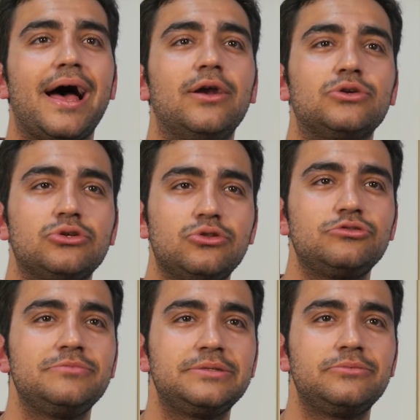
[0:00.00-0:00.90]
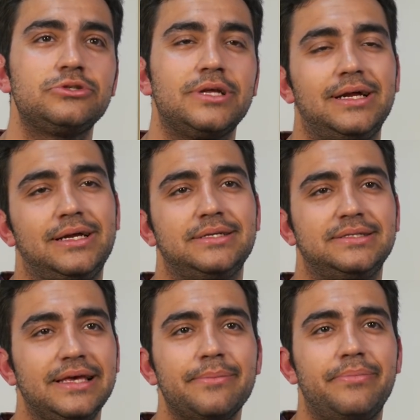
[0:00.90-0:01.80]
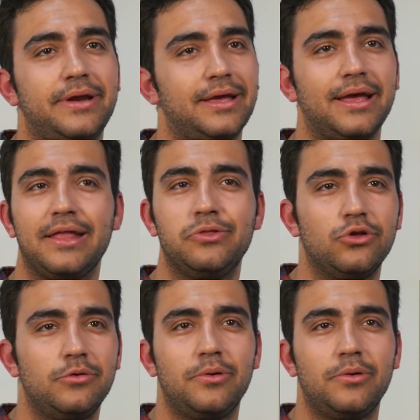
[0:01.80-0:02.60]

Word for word: a nosotros mismos siempre, en todo